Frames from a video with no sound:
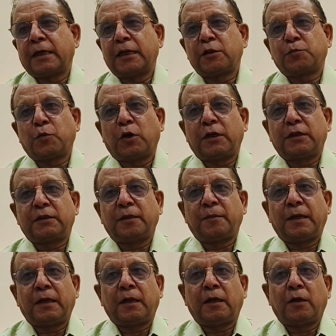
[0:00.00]
इस पॉलिसी
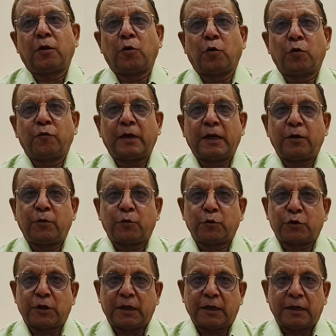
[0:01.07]
में लोन वैल्यू
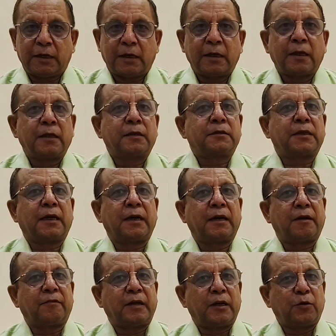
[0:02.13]
कुछ नहीं है सरेंडर
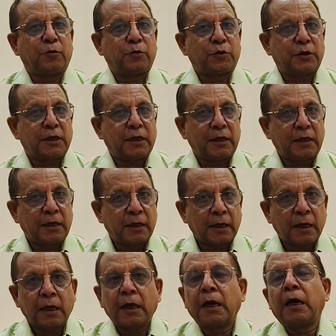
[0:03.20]
वैल्यू कुछ नहीं है
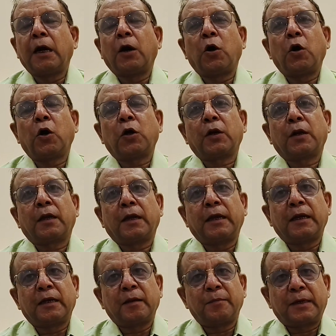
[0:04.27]
और
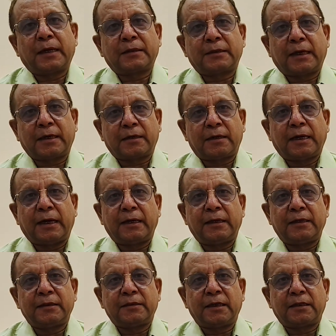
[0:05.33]
इनकम टैक्स एक्ट
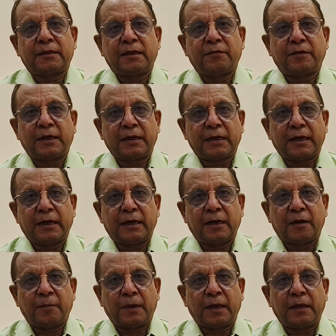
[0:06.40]
1961 के अंडर
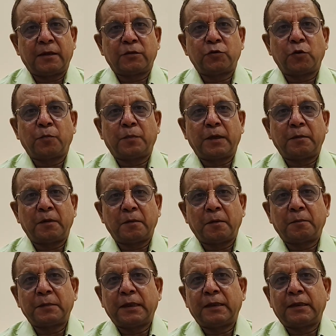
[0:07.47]
में जो प्रीमियम हम
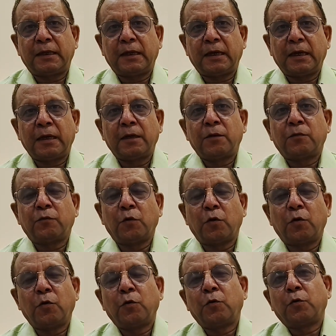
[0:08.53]
देते हैं वो
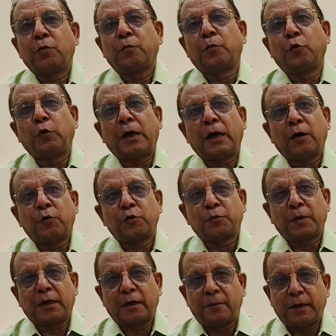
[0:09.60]
पूरा उस
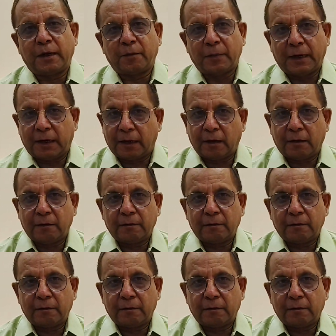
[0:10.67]
पर रिबेट मिलेगा